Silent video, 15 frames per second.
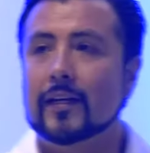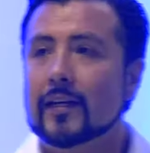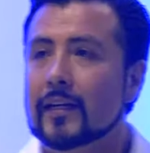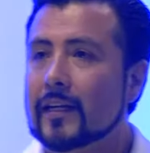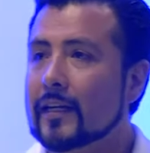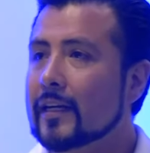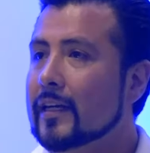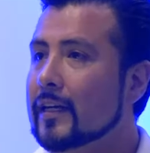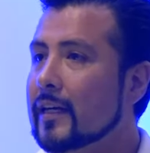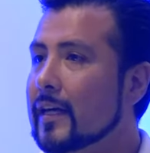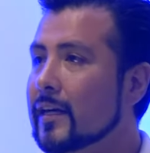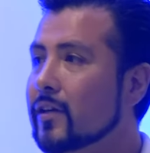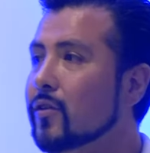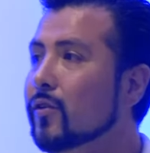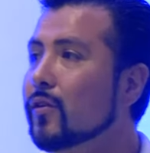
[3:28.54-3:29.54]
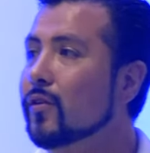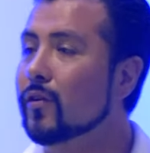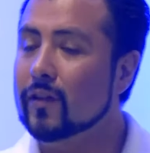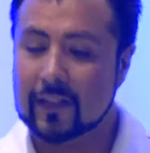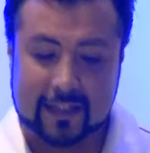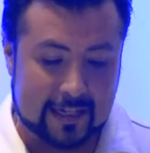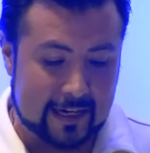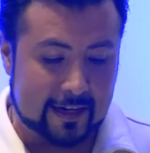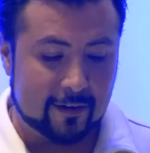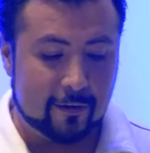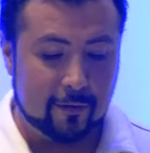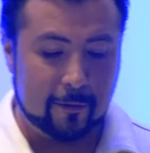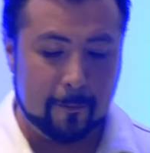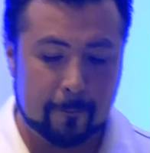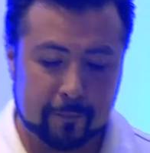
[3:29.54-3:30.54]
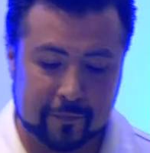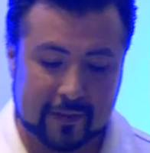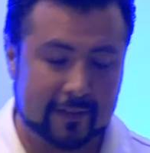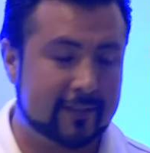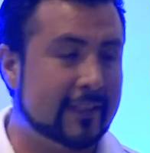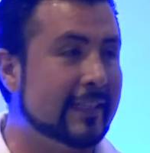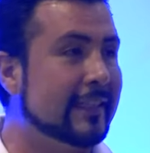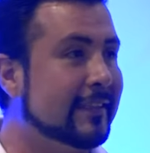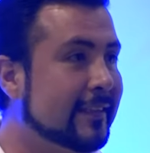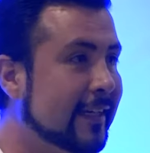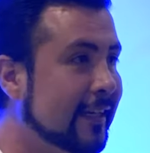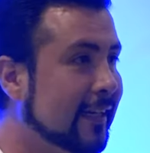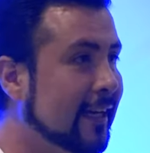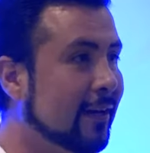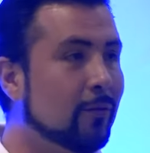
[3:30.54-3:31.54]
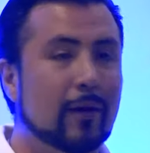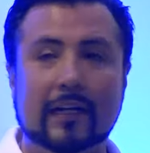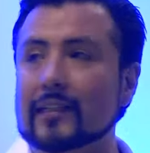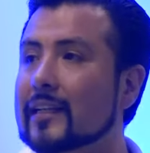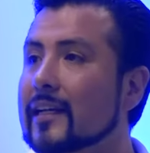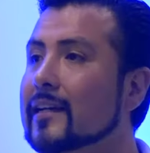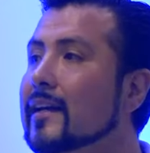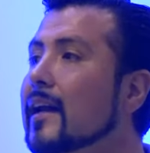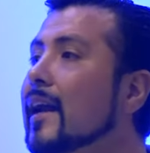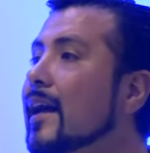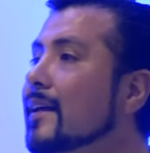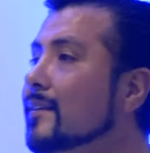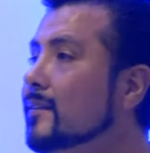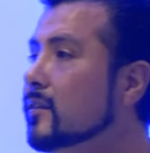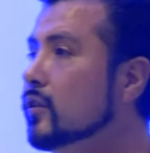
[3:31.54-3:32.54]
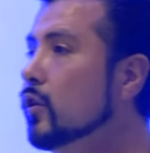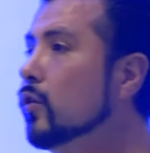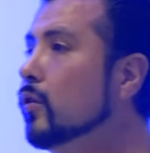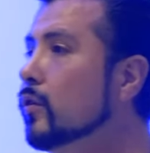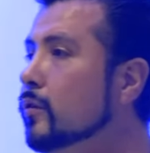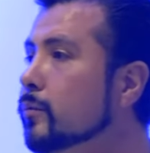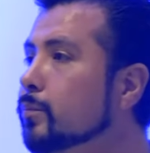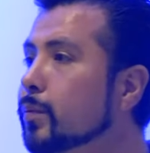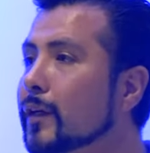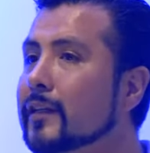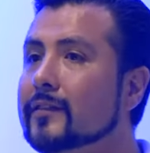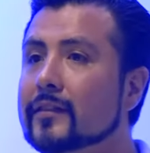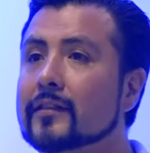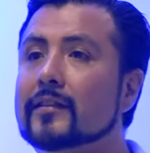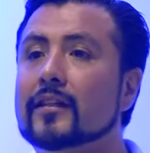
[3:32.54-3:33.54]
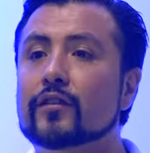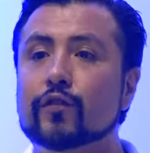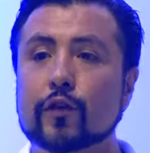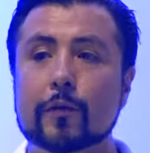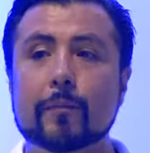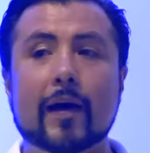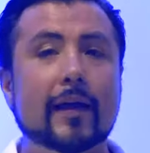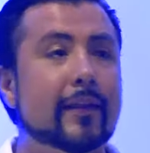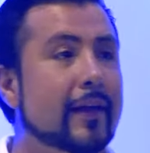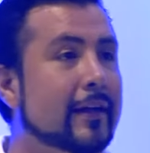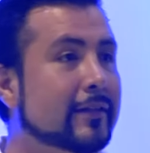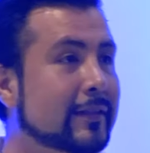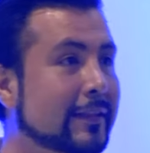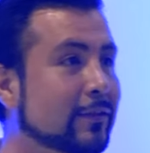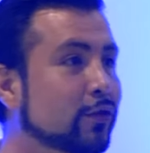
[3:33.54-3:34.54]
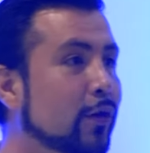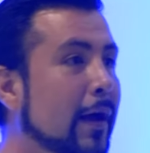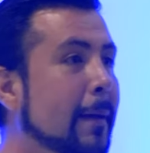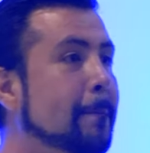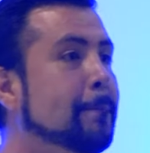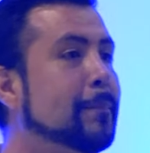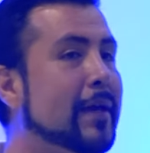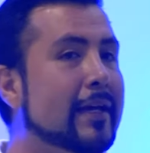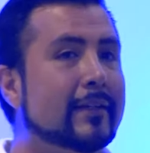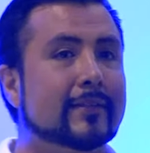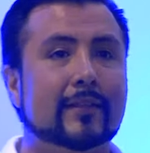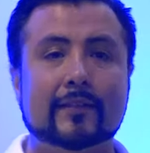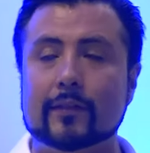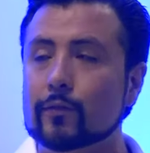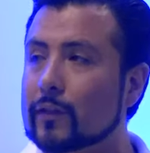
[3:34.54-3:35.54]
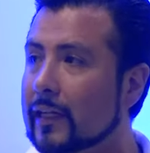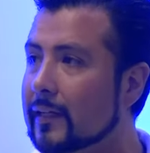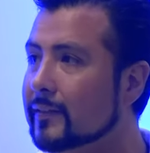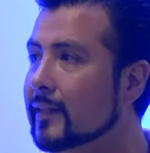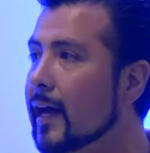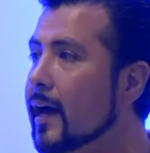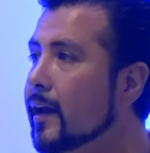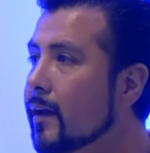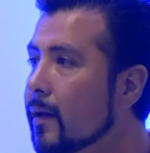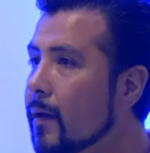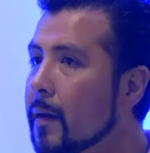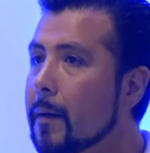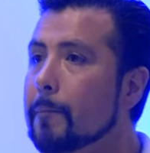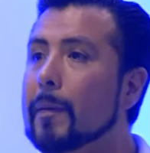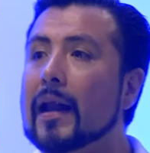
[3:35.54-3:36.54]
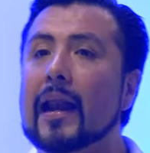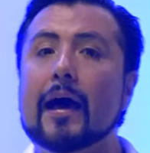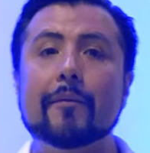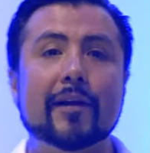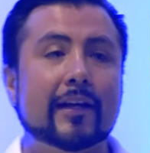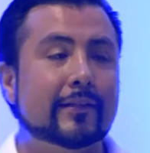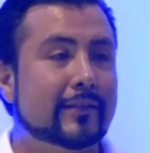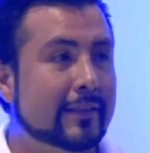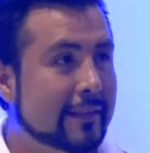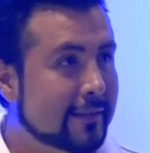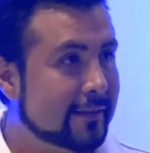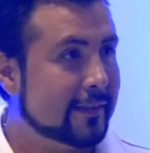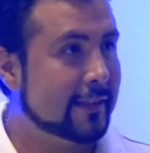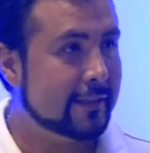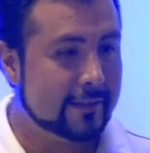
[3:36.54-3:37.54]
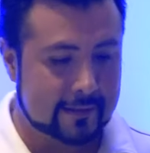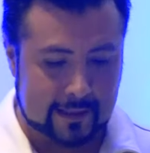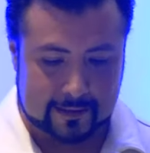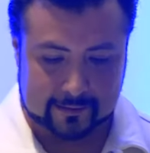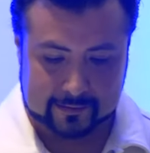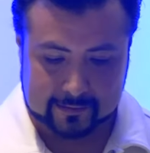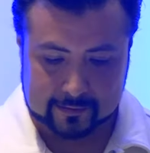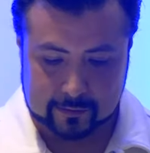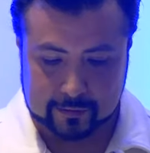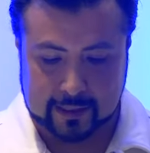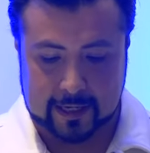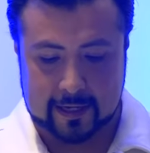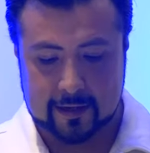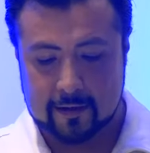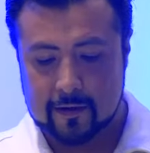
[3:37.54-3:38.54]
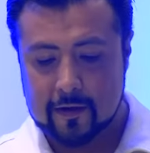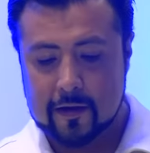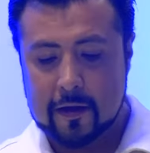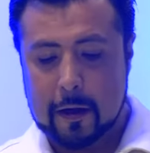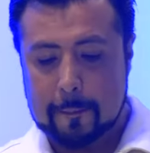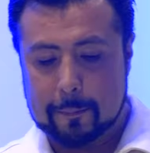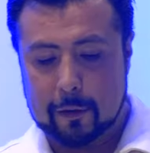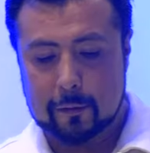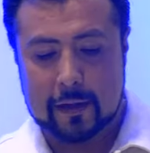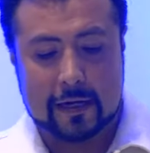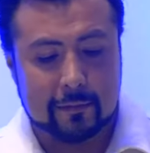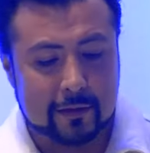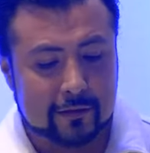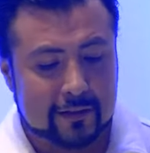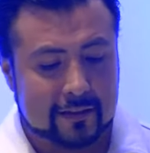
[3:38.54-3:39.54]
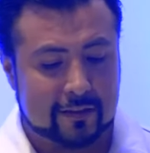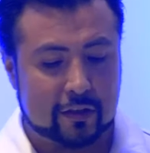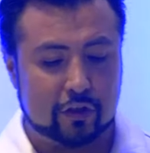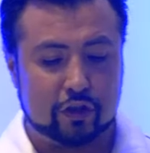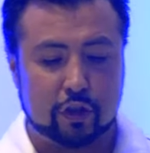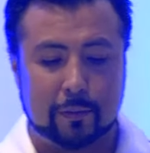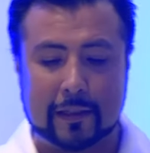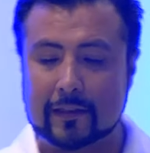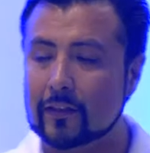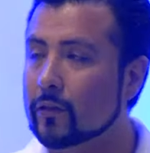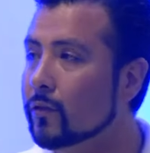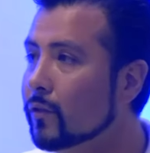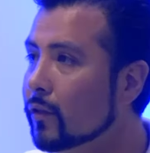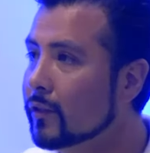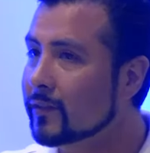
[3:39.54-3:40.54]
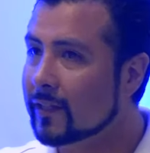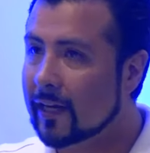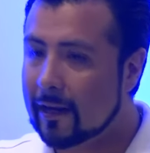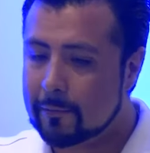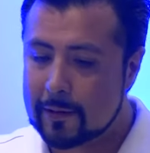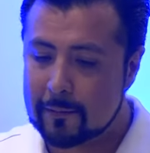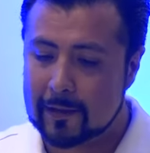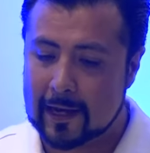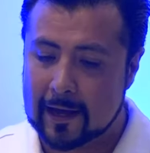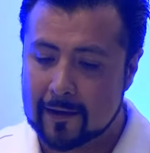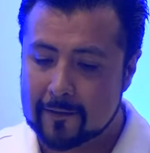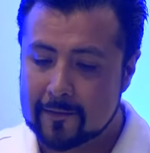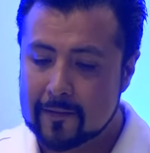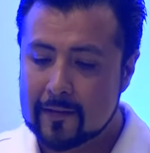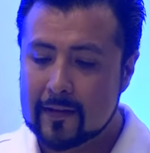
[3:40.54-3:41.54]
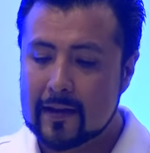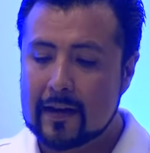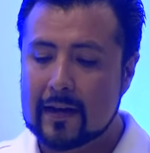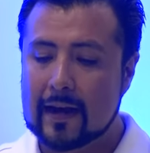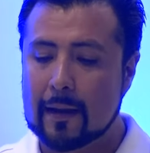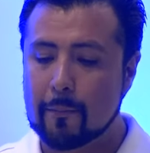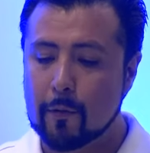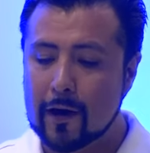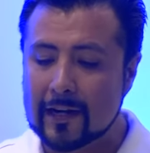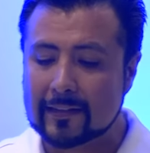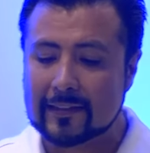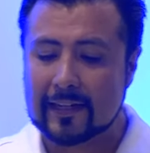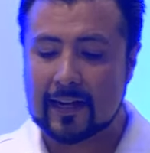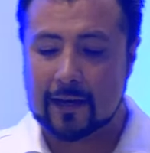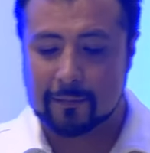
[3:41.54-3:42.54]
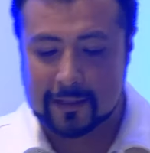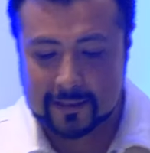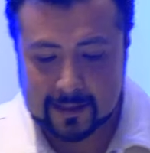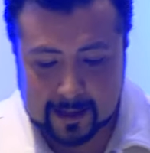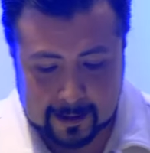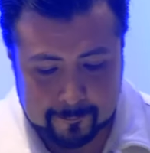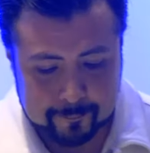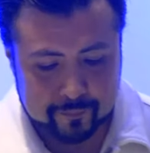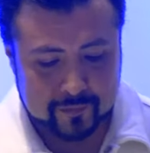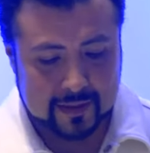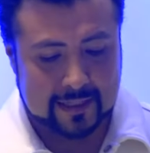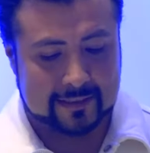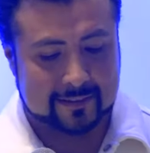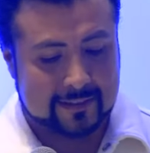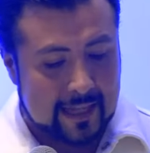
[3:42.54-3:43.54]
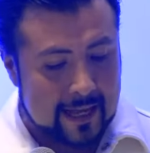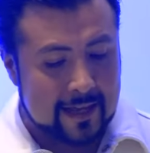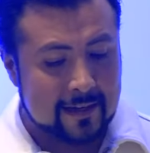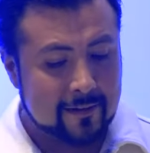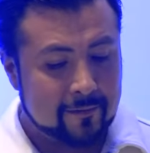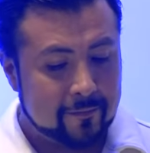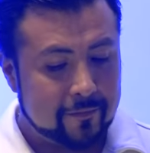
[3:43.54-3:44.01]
Y, y, yo quiero decirte que cualquier relación puede ser transformada si tú empiezas a utilizar palabras distintas, ¿ok? Proverbios 18, 21 dice la Biblia, la muerte y la vida están